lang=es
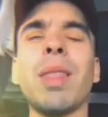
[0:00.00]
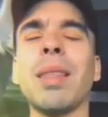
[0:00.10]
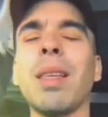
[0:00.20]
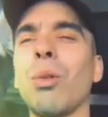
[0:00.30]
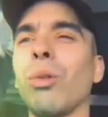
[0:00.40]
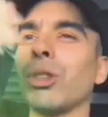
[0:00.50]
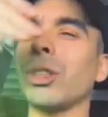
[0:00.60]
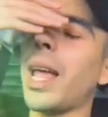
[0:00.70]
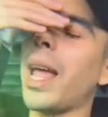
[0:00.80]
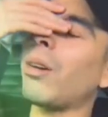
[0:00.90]
dando
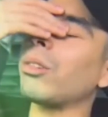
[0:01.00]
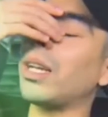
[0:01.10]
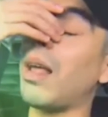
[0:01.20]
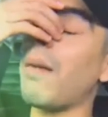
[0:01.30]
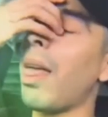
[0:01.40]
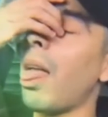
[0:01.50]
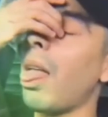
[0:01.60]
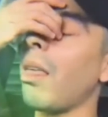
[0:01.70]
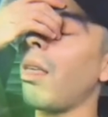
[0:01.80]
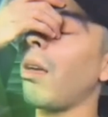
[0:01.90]
consejos y la de,
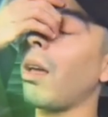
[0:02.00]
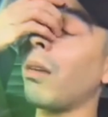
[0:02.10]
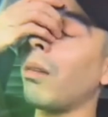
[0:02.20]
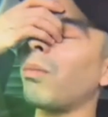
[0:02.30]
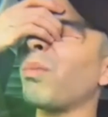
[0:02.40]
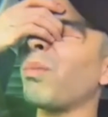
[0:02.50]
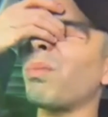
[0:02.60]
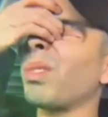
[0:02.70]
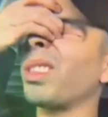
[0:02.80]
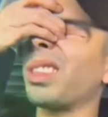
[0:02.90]
eh, que
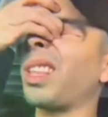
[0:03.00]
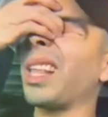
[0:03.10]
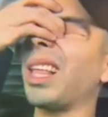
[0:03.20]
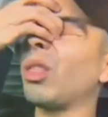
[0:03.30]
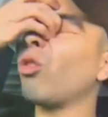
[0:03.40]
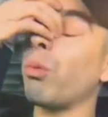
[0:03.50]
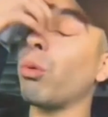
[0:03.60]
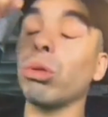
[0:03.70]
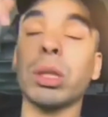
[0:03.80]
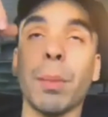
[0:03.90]
hay tantos puntos
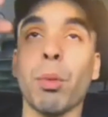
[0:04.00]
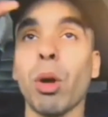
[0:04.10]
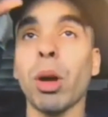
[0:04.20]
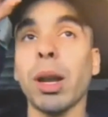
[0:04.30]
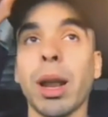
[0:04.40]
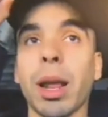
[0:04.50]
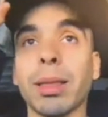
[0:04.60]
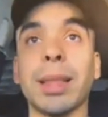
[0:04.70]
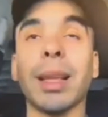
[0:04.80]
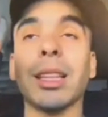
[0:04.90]
que puedo aclarar de
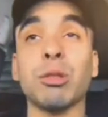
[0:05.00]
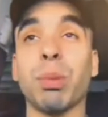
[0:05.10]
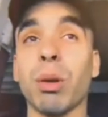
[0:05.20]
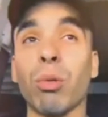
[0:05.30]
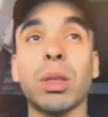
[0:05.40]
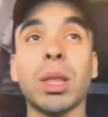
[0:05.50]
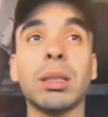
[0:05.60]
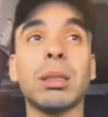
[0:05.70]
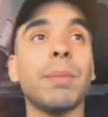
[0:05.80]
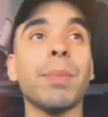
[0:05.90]
tantas preguntas
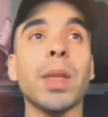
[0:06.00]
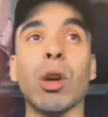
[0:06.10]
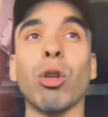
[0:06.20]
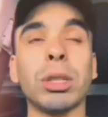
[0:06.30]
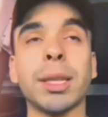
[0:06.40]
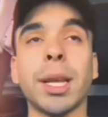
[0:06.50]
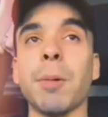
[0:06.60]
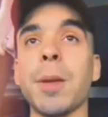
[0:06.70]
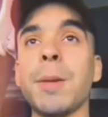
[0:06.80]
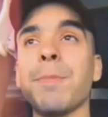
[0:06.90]
y cosas que vi.
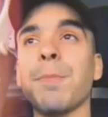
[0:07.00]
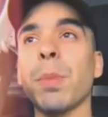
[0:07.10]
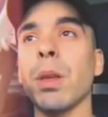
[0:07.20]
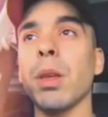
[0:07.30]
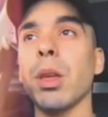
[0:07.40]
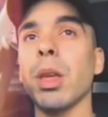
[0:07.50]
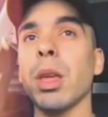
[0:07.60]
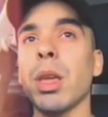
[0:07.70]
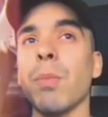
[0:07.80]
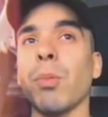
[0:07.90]

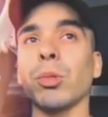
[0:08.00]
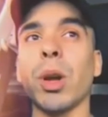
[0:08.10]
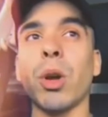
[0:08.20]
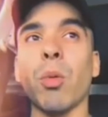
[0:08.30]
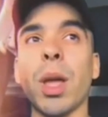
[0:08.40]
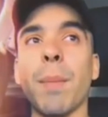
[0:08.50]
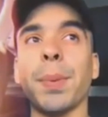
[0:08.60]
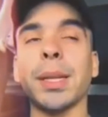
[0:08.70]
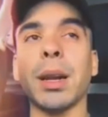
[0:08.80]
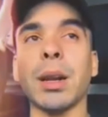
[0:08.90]
Y pues bueno, voy a
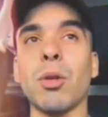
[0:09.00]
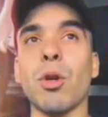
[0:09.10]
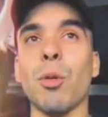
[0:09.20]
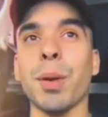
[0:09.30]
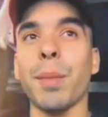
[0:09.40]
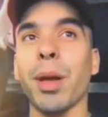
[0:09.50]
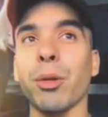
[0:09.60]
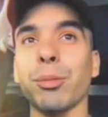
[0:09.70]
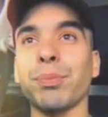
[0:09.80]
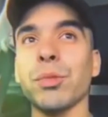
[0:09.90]
empezar con lo primero
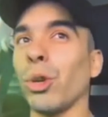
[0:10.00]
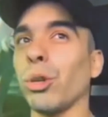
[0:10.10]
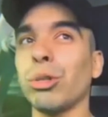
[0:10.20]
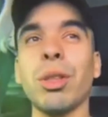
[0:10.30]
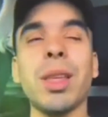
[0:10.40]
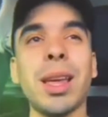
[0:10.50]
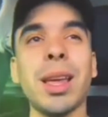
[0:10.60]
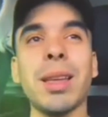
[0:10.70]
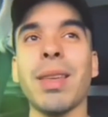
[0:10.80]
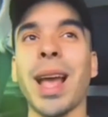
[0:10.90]
yo no soy
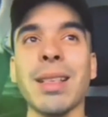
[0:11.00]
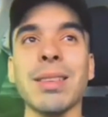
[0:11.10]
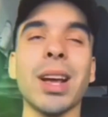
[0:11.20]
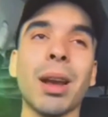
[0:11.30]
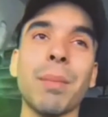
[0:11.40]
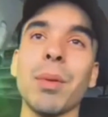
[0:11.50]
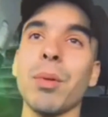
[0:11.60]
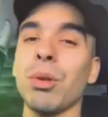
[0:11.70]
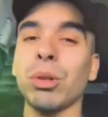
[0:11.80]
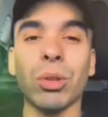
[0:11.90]
de, de gancharme,
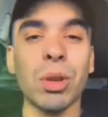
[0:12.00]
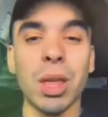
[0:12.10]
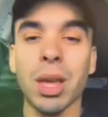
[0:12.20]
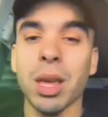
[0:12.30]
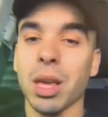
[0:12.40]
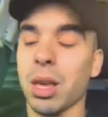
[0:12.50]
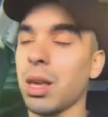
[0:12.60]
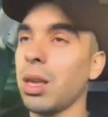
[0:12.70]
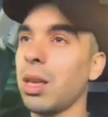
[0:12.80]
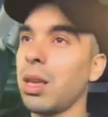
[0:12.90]
güey, yo no soy de